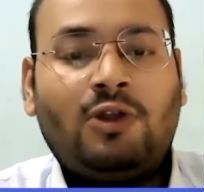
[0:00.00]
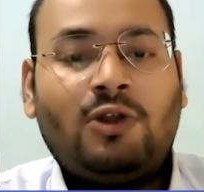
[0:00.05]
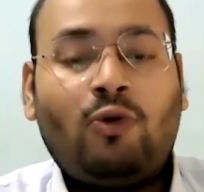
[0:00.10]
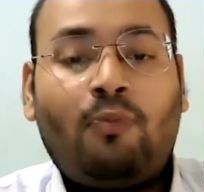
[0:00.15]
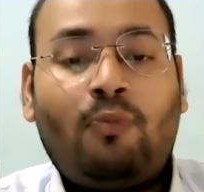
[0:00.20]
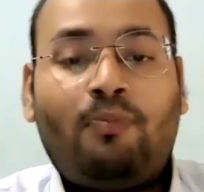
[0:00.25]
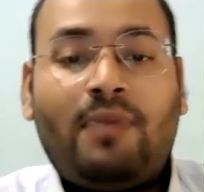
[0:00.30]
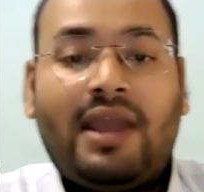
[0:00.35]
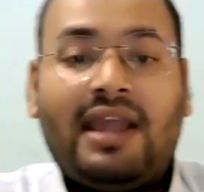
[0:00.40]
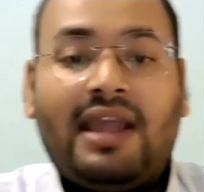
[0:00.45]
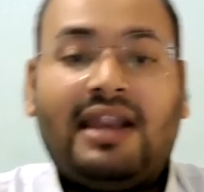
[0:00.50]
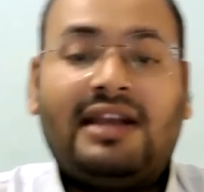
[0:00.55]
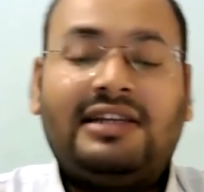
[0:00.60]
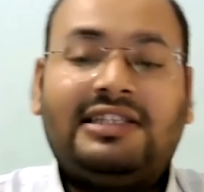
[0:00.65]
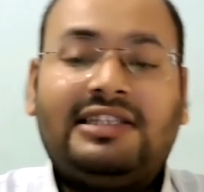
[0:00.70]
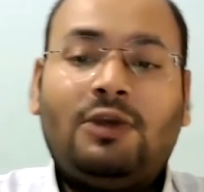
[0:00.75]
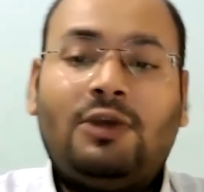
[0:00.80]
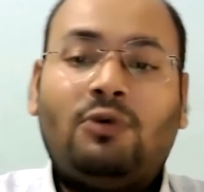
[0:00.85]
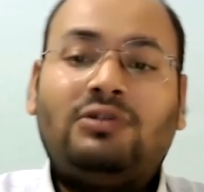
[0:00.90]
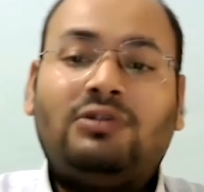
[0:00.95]
तो
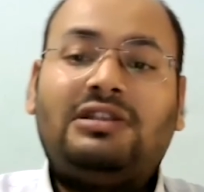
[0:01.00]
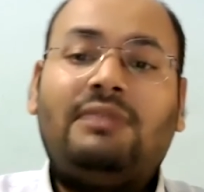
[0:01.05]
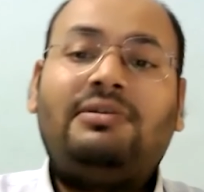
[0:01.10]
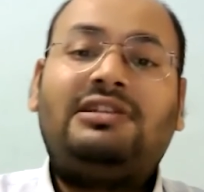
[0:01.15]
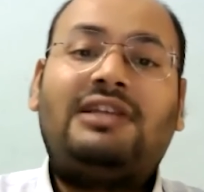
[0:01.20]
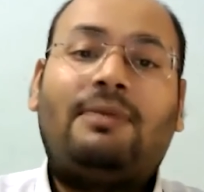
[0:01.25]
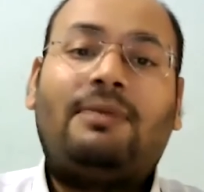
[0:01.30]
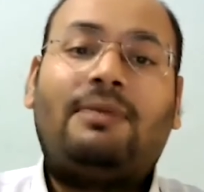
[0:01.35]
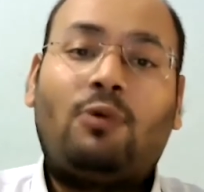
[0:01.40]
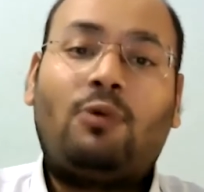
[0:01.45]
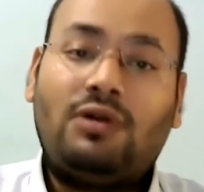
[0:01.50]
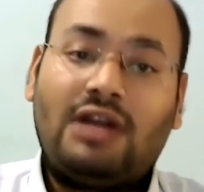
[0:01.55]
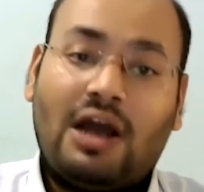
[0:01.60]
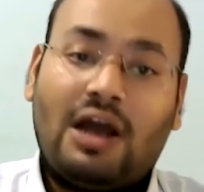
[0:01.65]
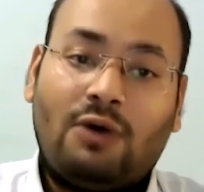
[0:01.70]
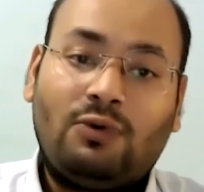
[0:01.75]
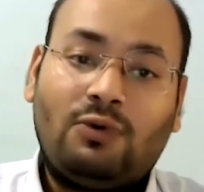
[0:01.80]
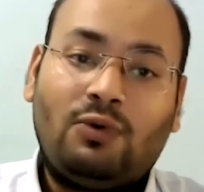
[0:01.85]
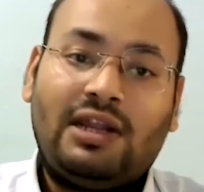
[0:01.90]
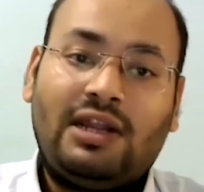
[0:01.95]
पेरेंट्स की ओर से भी सपोर्ट
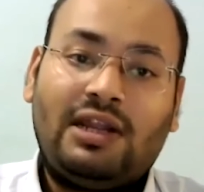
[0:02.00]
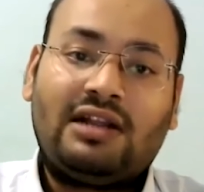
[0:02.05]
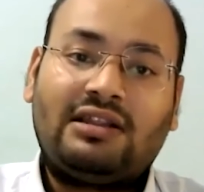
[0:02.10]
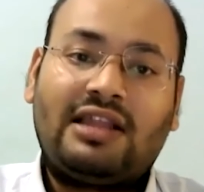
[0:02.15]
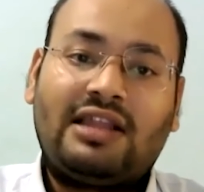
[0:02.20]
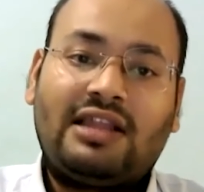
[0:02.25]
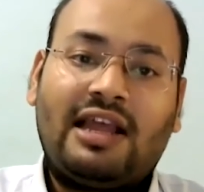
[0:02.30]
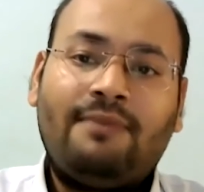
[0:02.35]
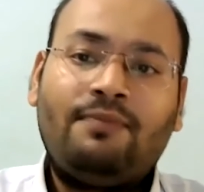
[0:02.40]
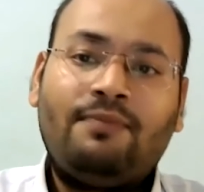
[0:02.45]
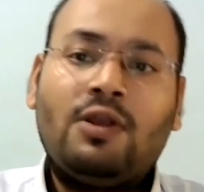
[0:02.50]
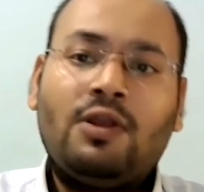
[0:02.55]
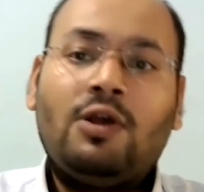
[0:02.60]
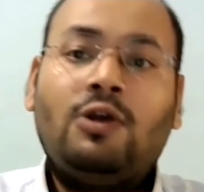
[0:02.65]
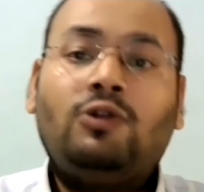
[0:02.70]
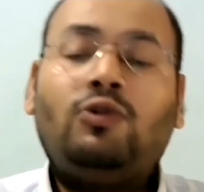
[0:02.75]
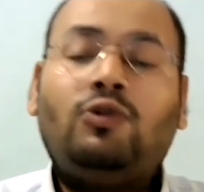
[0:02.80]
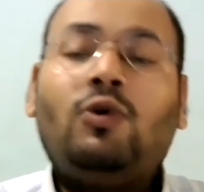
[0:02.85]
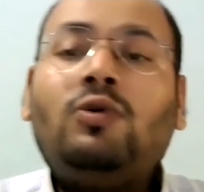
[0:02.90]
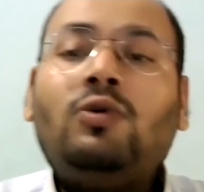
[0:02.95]
डाउन होने लगता है
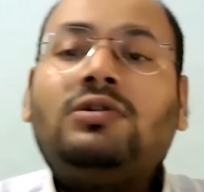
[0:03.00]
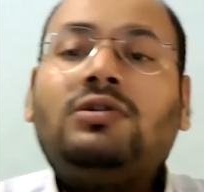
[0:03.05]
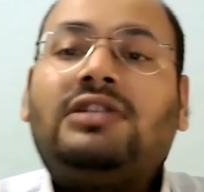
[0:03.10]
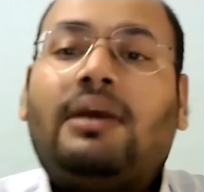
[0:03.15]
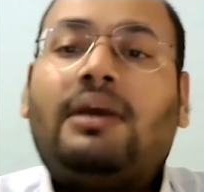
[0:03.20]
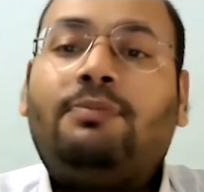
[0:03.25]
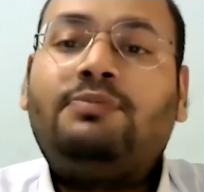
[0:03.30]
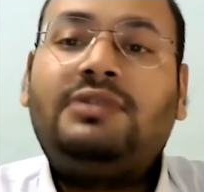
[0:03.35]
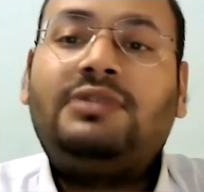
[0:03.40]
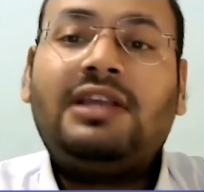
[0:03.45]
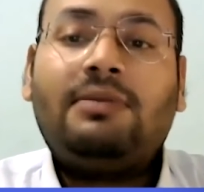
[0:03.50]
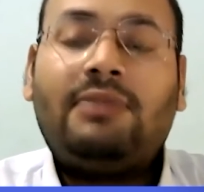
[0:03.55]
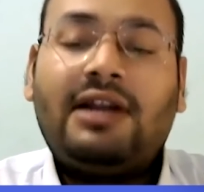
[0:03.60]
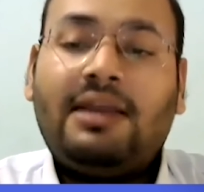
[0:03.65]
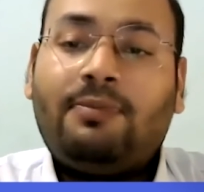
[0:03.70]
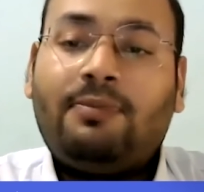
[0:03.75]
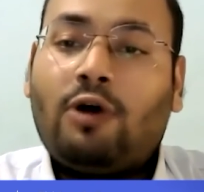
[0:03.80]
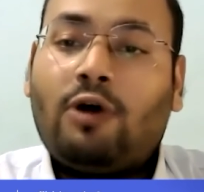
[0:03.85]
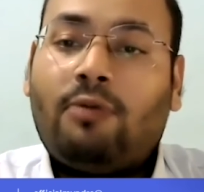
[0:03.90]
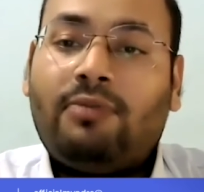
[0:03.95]
तो सबसे
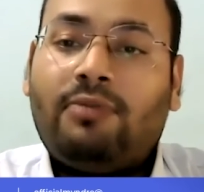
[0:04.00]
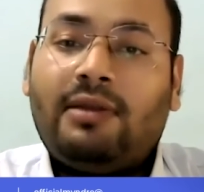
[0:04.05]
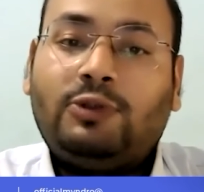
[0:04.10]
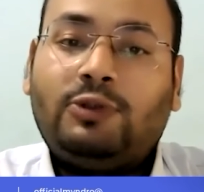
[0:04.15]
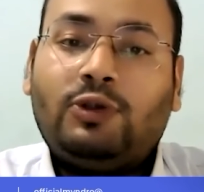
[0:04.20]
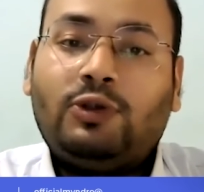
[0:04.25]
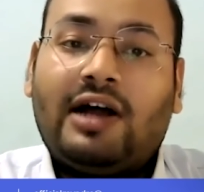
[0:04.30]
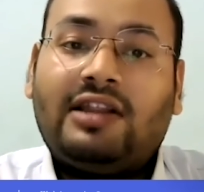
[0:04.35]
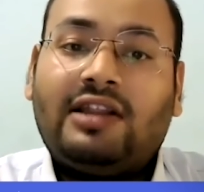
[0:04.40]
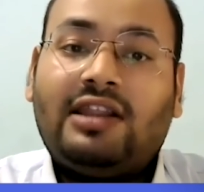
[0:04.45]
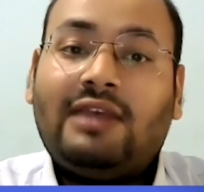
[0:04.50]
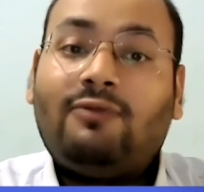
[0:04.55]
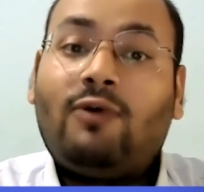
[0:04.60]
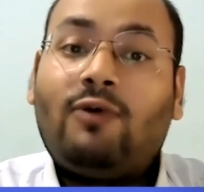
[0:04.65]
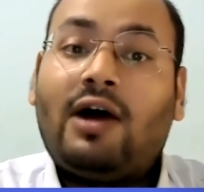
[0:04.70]
बड़ी प्रॉब्लम जो आती है वो